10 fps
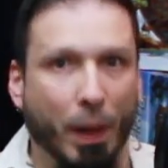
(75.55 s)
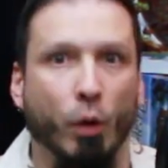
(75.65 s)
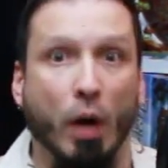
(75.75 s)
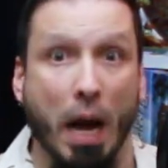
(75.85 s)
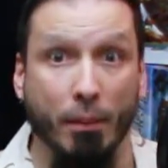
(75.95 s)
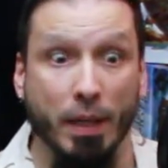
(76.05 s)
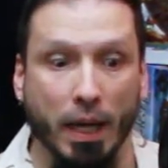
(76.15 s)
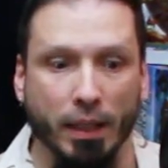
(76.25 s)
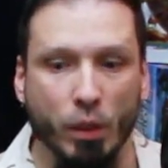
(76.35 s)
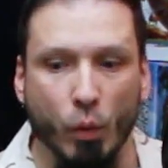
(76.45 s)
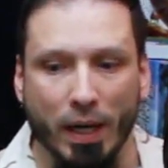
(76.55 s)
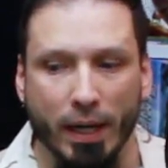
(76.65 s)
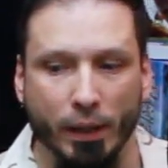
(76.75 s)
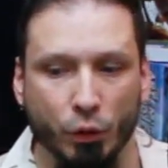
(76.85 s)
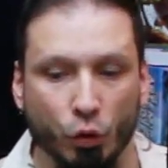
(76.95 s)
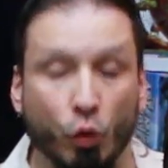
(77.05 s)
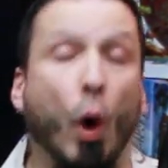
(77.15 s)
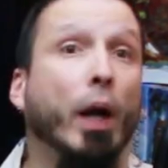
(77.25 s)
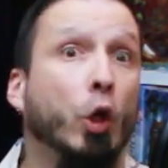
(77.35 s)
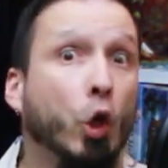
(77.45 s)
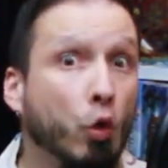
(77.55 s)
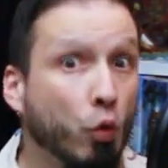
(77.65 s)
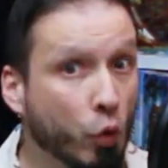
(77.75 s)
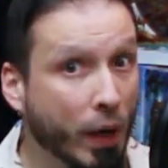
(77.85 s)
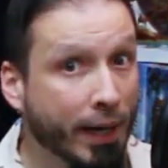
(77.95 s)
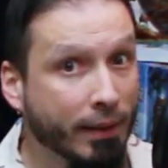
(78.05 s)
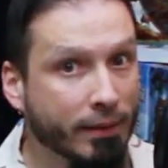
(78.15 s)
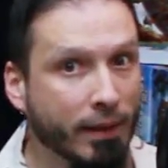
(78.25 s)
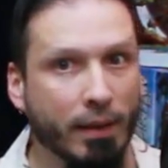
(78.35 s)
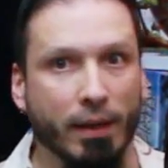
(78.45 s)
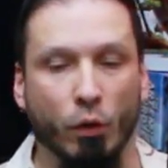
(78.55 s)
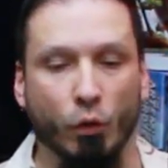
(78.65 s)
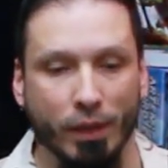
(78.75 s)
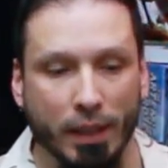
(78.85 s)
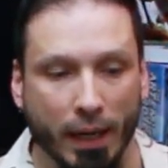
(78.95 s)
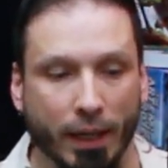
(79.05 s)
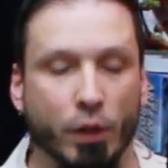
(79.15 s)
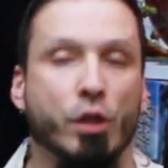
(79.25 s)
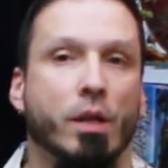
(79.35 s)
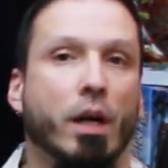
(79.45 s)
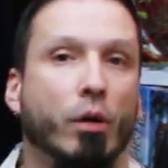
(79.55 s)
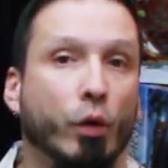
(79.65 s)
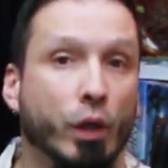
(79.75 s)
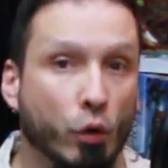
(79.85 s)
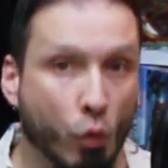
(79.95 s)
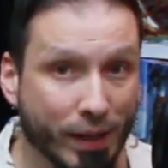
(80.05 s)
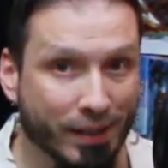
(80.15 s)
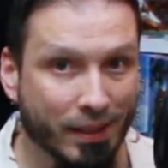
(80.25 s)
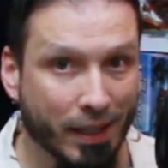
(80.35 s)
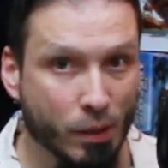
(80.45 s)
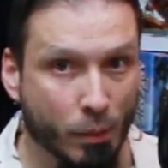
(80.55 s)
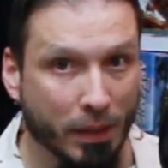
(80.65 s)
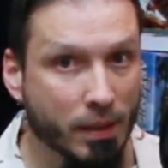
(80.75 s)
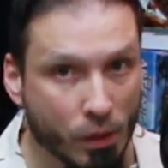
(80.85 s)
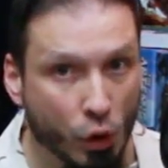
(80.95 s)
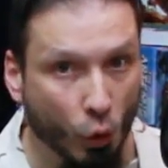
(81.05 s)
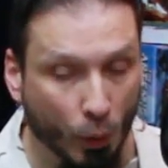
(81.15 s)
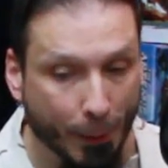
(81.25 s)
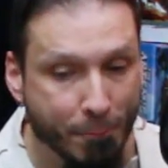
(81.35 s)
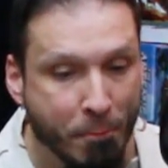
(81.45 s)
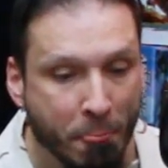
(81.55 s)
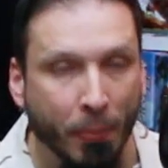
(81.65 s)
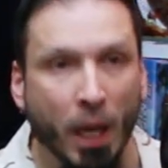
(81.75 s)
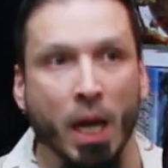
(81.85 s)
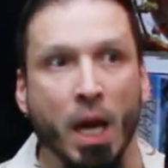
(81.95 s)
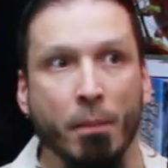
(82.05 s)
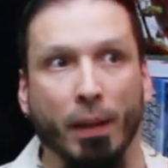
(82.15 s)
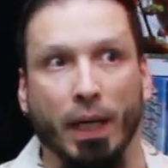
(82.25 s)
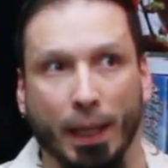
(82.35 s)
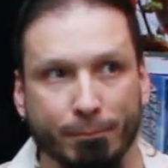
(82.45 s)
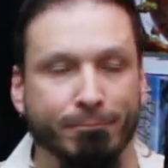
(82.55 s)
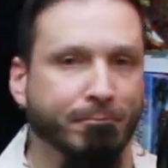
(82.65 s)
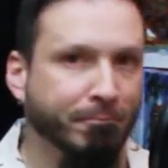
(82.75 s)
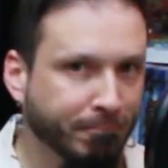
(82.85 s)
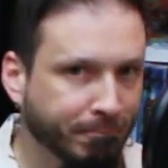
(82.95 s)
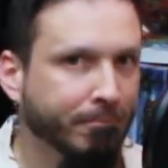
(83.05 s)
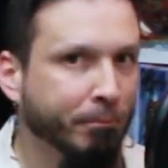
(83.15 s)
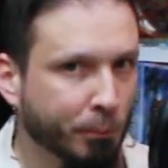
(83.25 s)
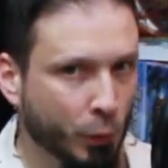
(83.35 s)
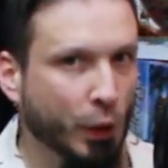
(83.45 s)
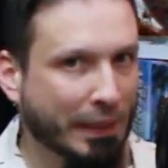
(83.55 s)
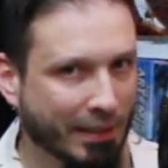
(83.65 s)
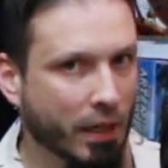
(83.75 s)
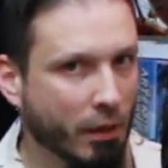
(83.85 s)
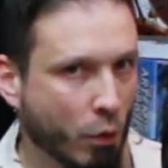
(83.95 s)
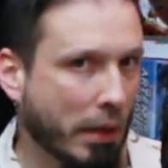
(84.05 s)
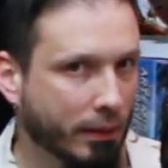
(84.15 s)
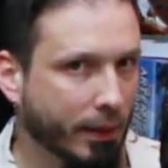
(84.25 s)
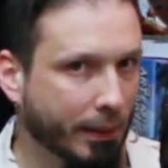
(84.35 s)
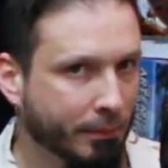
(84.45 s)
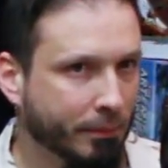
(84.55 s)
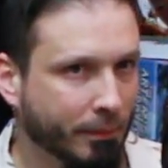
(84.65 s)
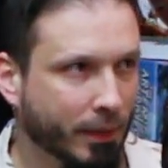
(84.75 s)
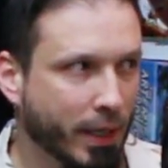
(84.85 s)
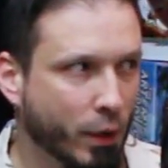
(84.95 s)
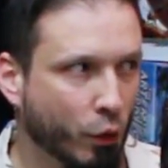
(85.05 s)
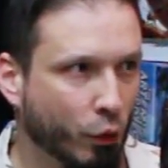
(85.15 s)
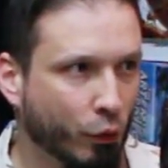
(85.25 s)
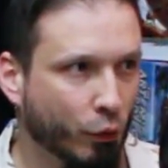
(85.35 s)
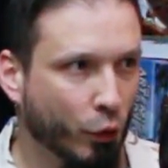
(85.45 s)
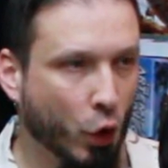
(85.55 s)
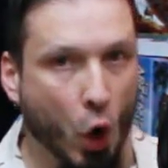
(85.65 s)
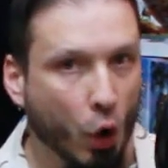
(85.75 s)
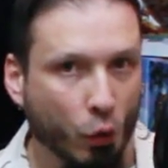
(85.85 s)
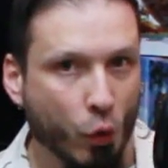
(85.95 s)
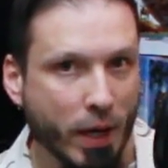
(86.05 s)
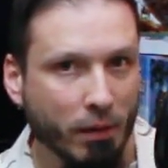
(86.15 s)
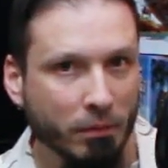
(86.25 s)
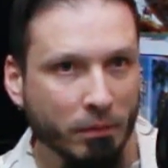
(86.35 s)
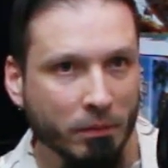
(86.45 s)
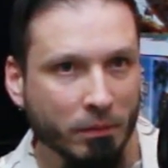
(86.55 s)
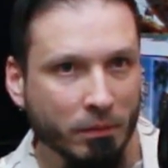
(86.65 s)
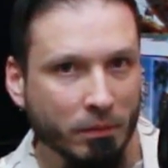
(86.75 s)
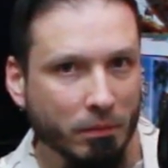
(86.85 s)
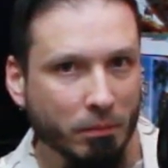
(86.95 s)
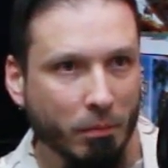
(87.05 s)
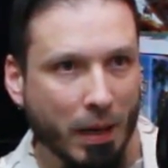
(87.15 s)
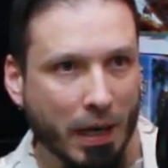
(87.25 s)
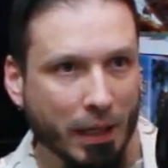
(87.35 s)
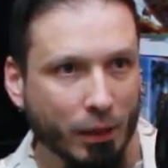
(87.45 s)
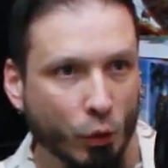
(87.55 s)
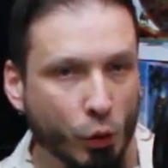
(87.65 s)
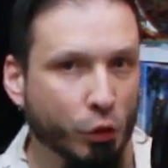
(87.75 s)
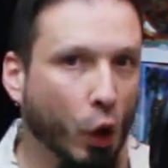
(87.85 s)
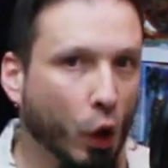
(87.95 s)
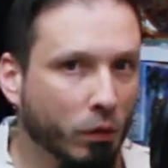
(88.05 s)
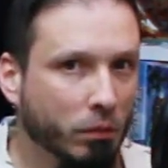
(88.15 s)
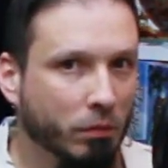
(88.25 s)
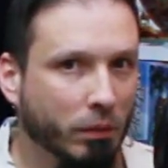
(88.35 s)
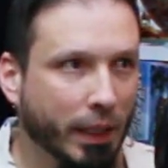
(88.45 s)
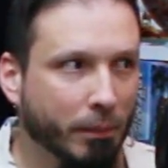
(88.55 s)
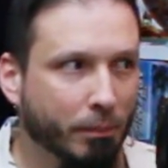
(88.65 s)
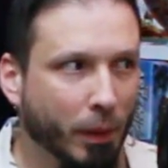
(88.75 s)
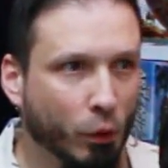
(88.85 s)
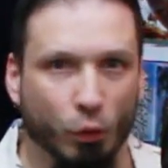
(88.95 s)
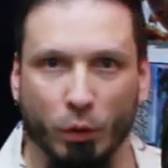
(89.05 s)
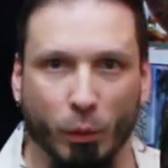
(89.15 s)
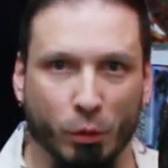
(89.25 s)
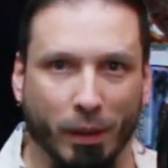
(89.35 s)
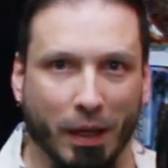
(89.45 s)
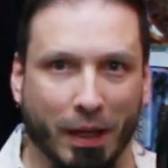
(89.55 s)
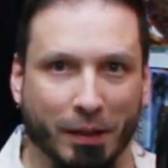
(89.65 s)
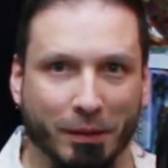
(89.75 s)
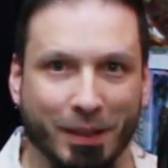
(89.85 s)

panoramica di quelle che sono alcune delle novità che ci saranno in questa espansione, perché ce ne saranno altre che io non ho qui ma di cui so e però non ti posso parlare.